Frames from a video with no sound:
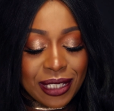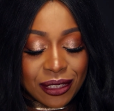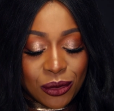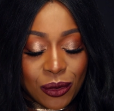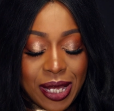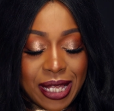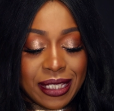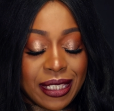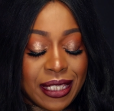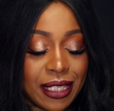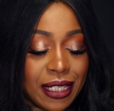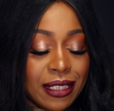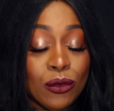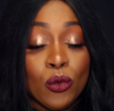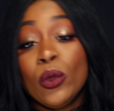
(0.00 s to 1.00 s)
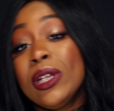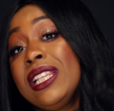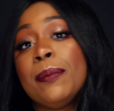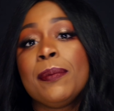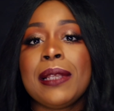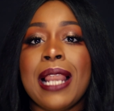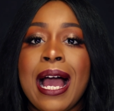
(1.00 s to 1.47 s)
dato anche due
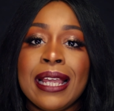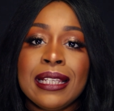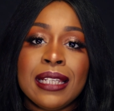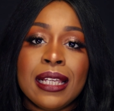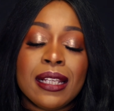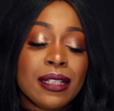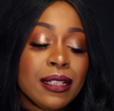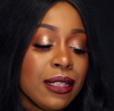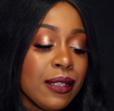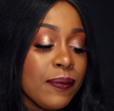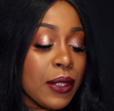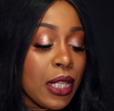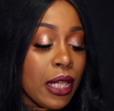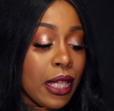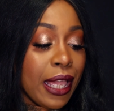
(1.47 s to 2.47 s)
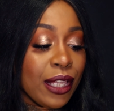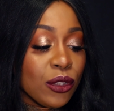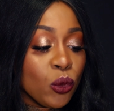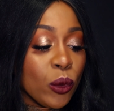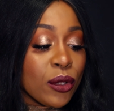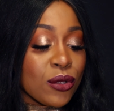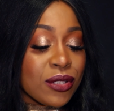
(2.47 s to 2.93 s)
lip liner e
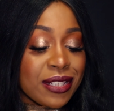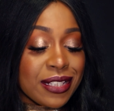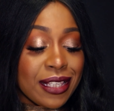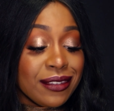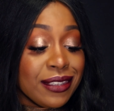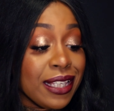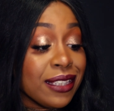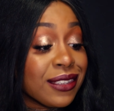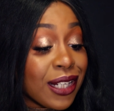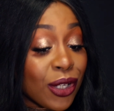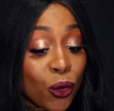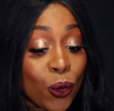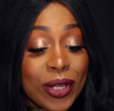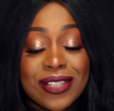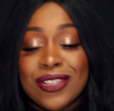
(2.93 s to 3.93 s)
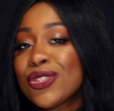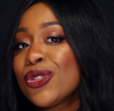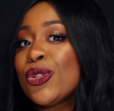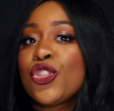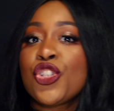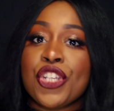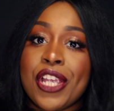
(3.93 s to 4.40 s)
due rossetti e tra
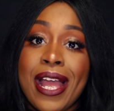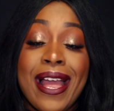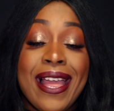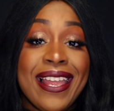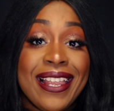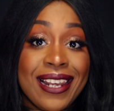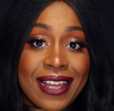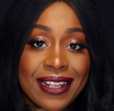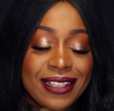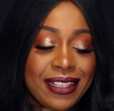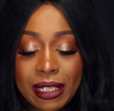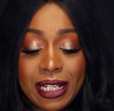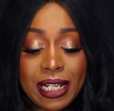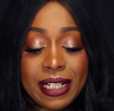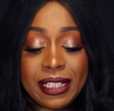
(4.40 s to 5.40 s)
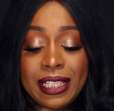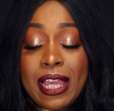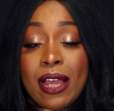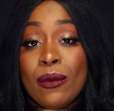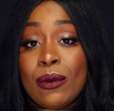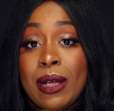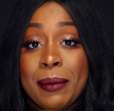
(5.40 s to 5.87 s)
questo c'è Ella Ree. Ella Ree
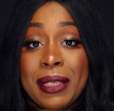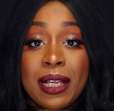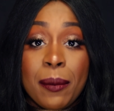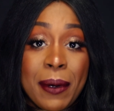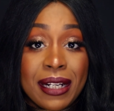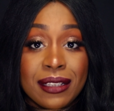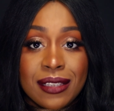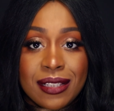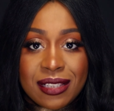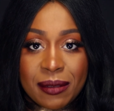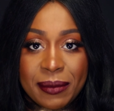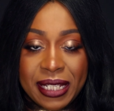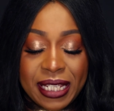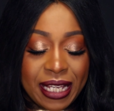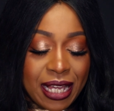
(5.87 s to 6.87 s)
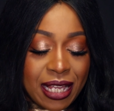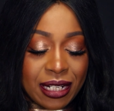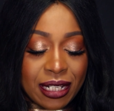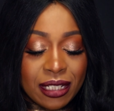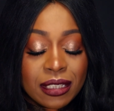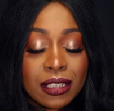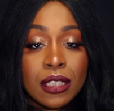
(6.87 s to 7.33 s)
è una make artist
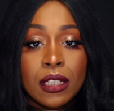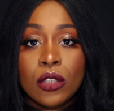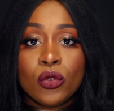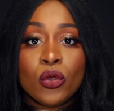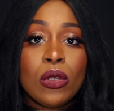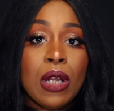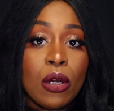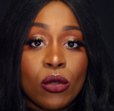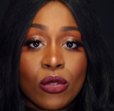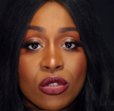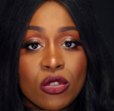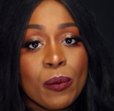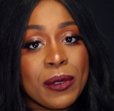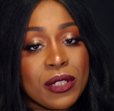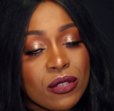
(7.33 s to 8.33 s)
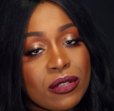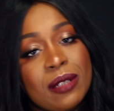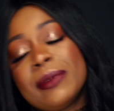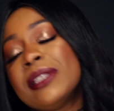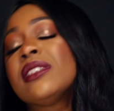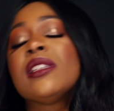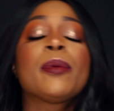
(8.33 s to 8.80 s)
americana, non la conosco
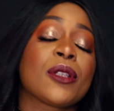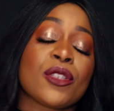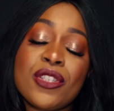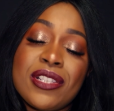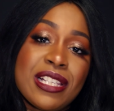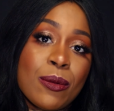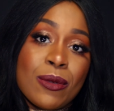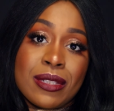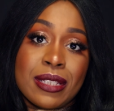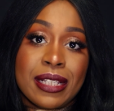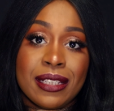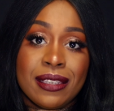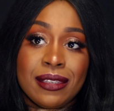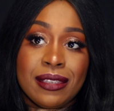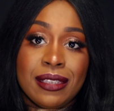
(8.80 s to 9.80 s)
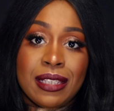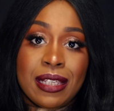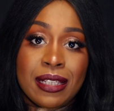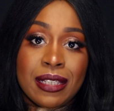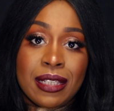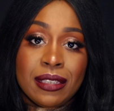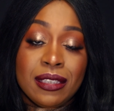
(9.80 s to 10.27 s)
personalmente però ci siamo
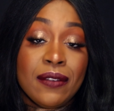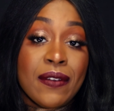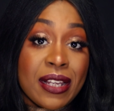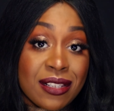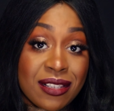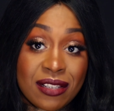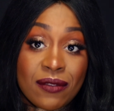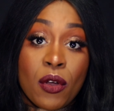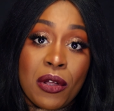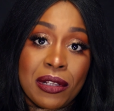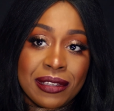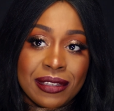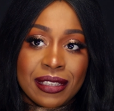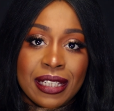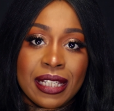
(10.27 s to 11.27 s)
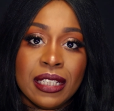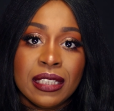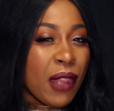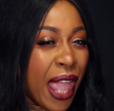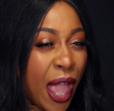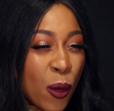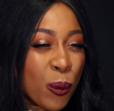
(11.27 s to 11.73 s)
scritte diverse volte.
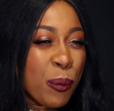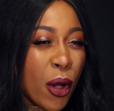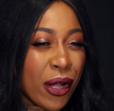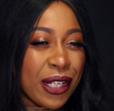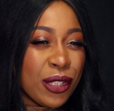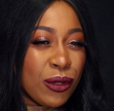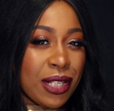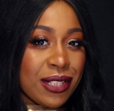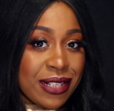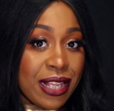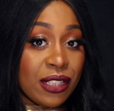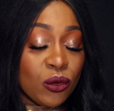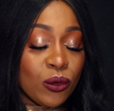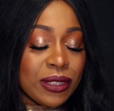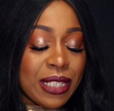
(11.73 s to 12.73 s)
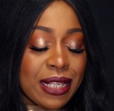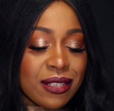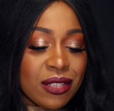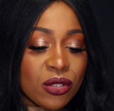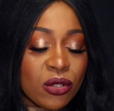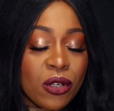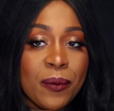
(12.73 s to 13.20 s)
È un po' che non la sento
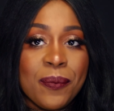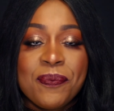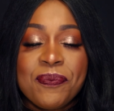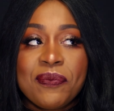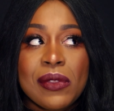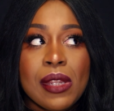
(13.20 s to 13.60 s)
adesso